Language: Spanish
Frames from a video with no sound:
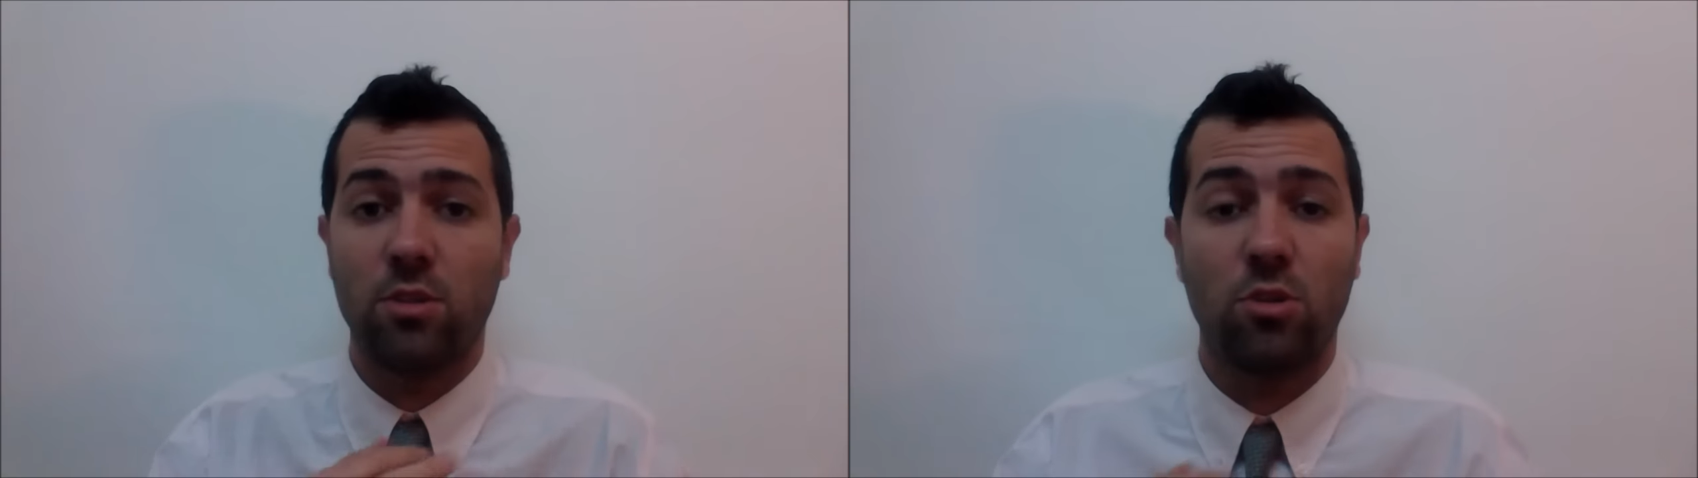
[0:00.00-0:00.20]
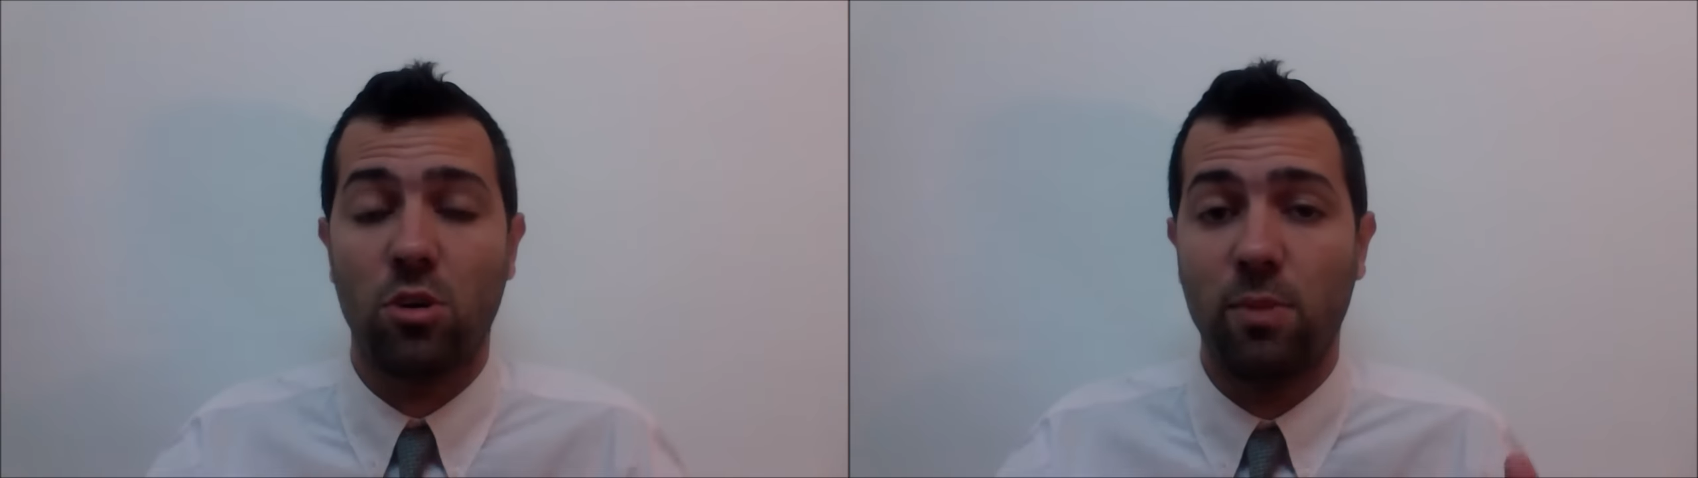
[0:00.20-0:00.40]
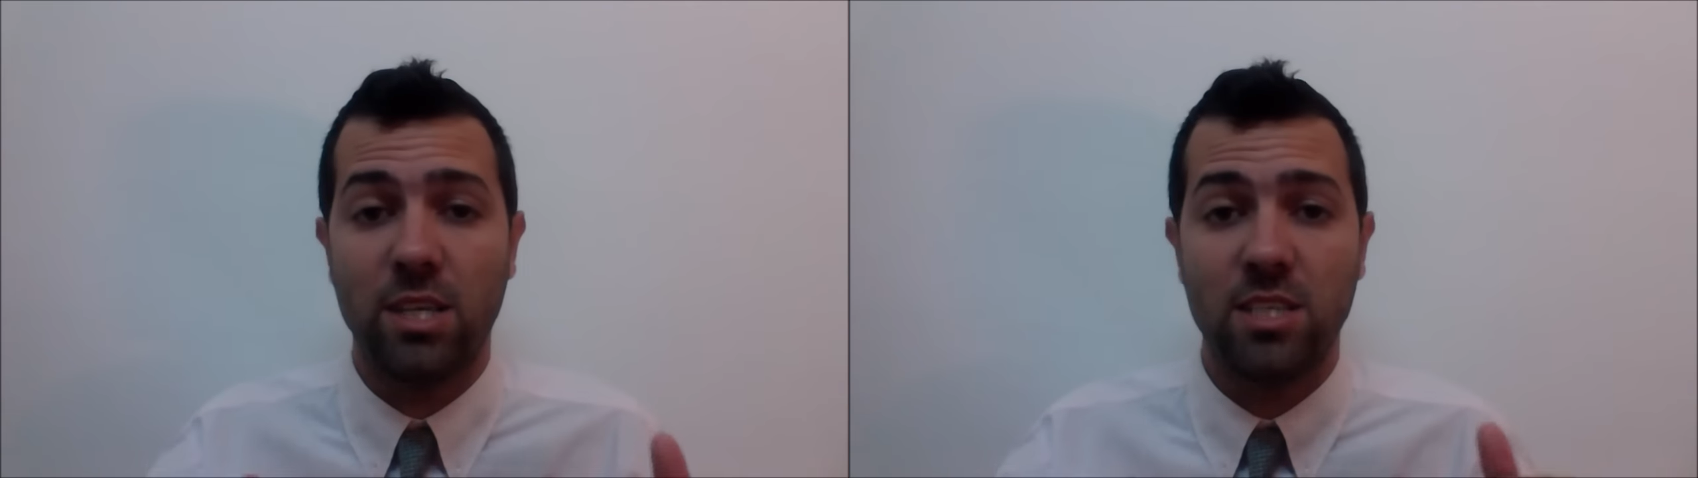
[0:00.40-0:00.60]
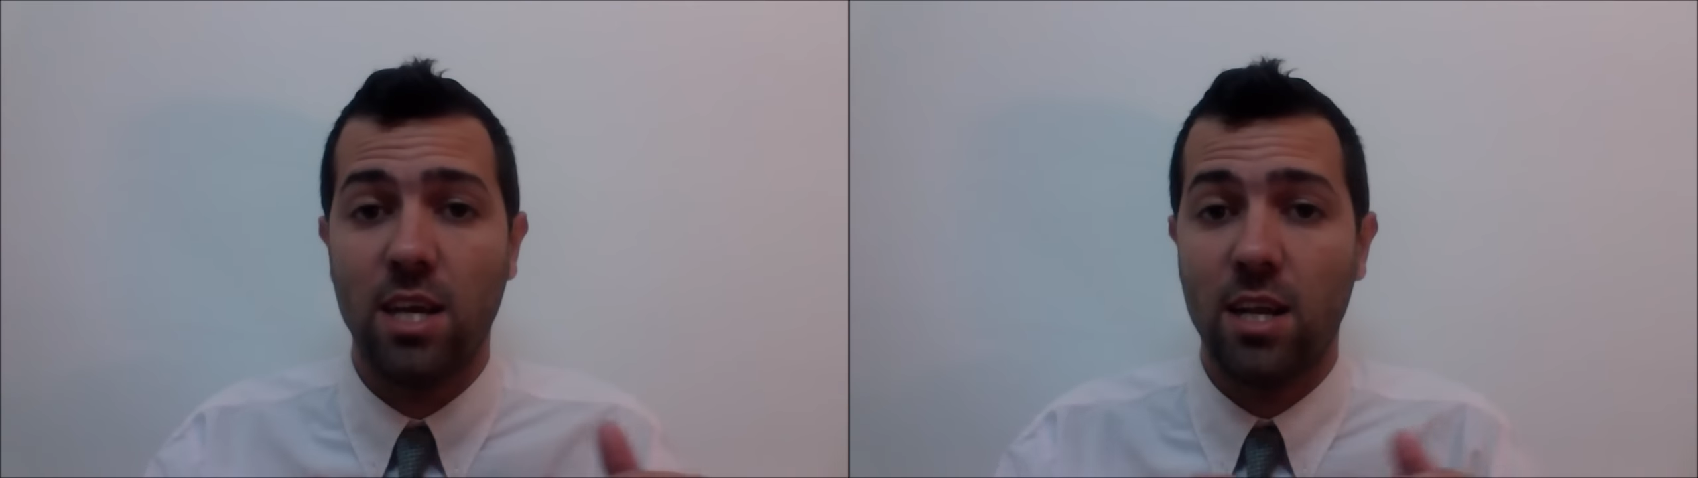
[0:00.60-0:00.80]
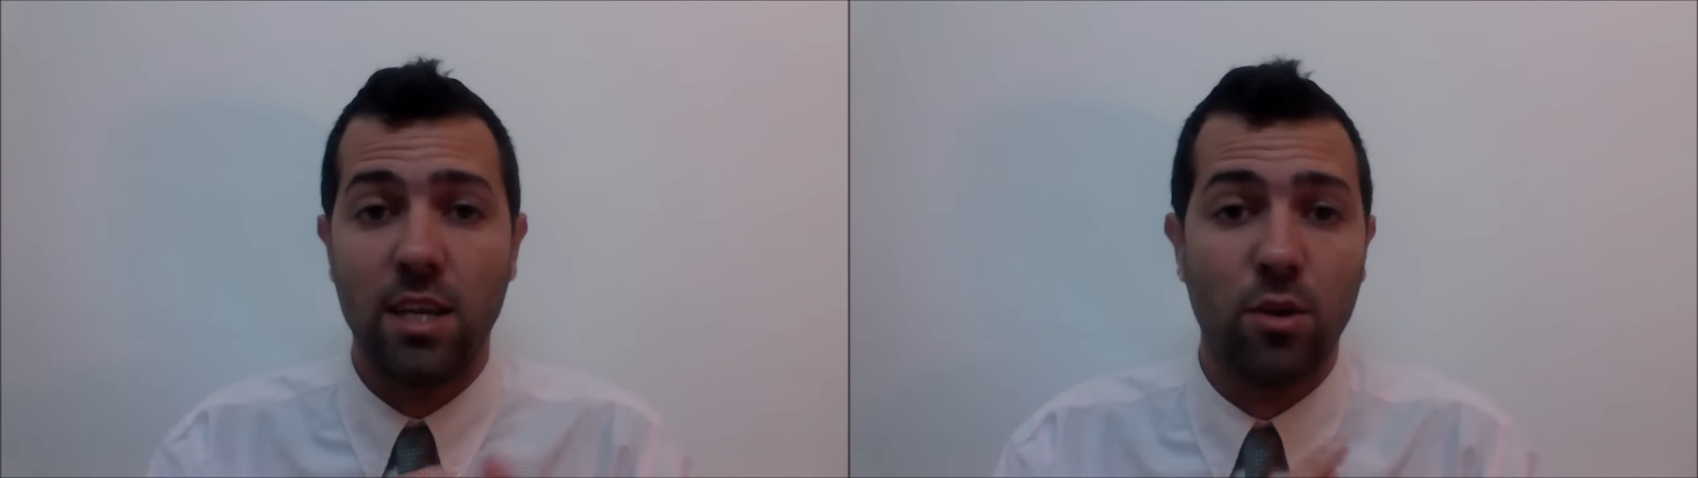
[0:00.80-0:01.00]
centro
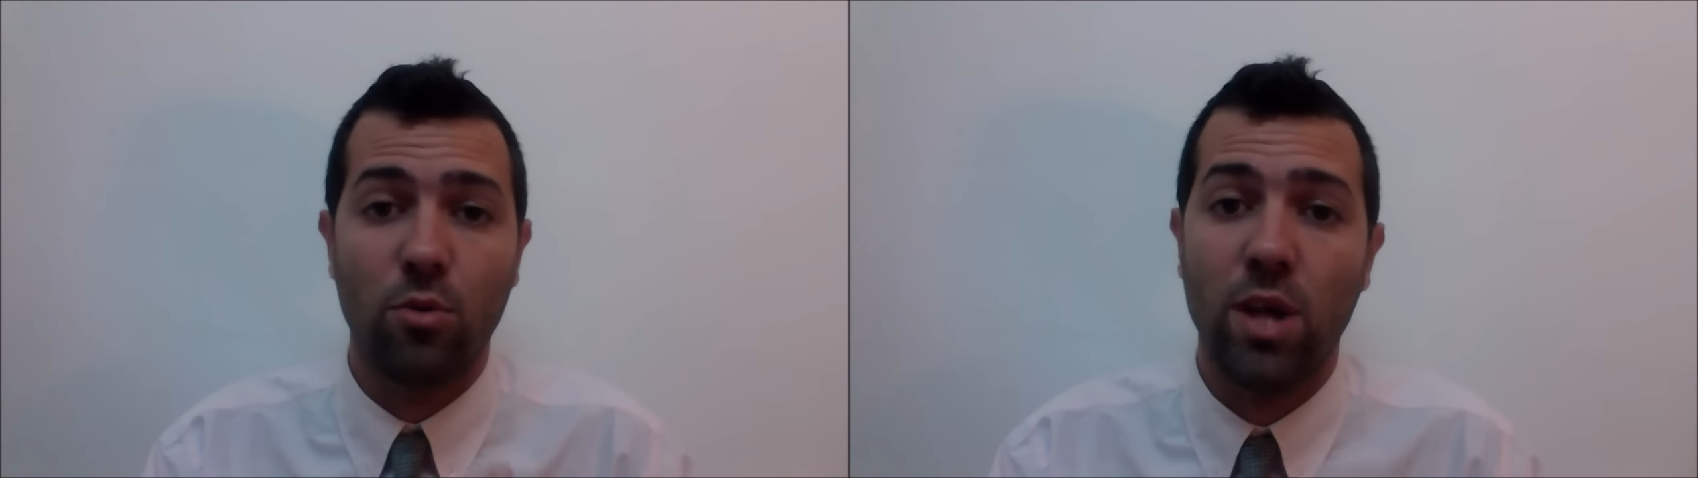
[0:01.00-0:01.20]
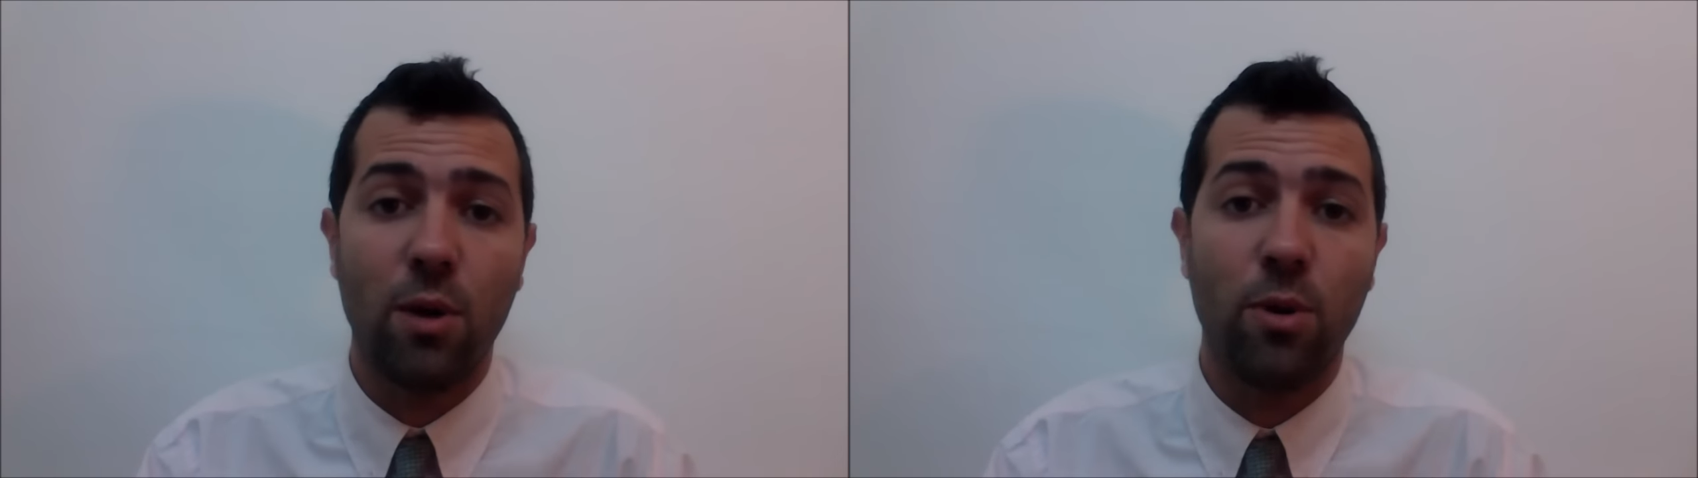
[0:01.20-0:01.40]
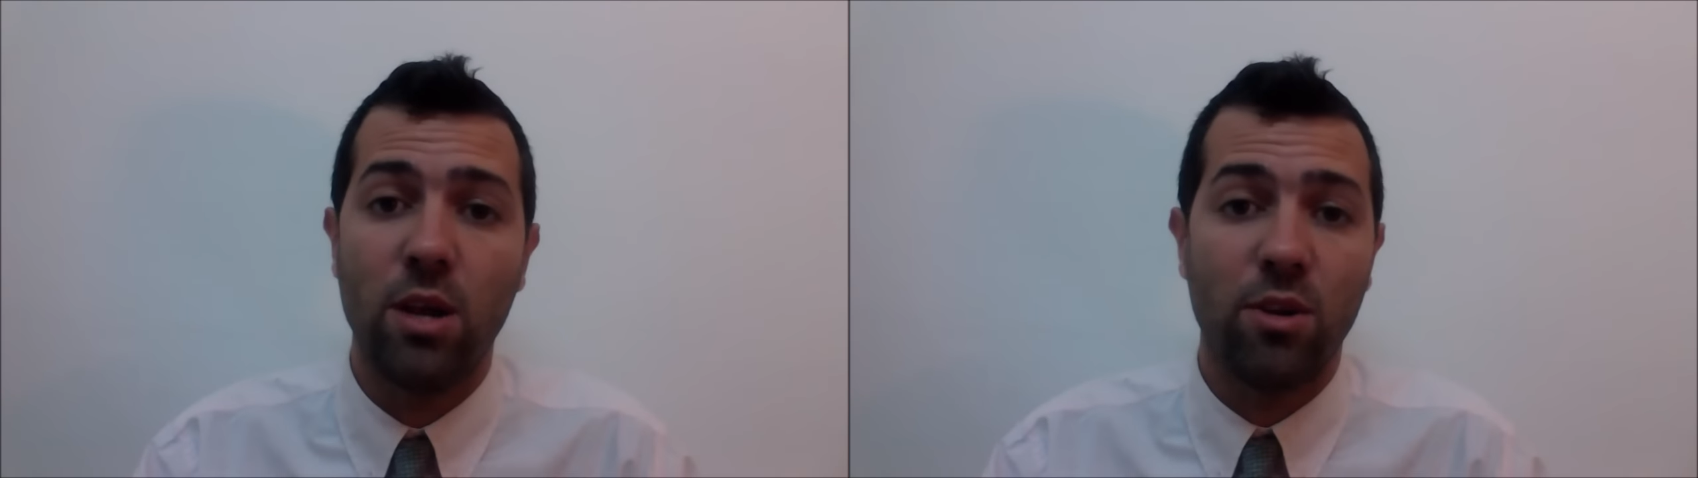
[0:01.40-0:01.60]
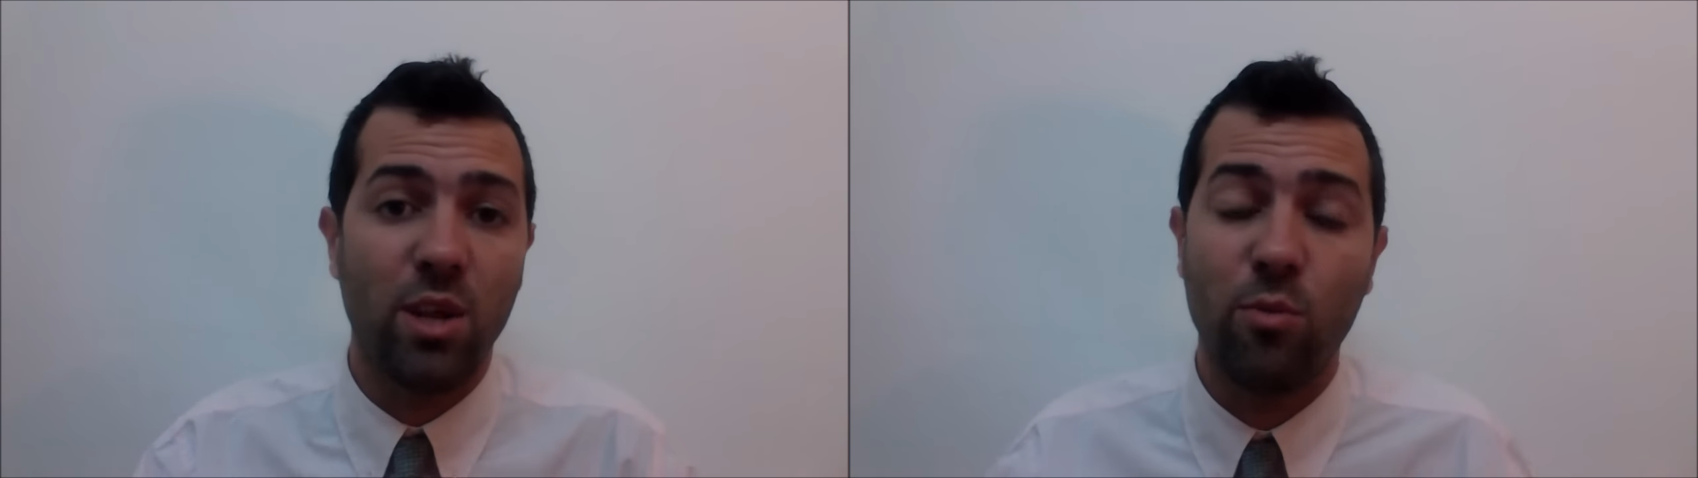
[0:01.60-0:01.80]
comercial, ni el club de abuelos,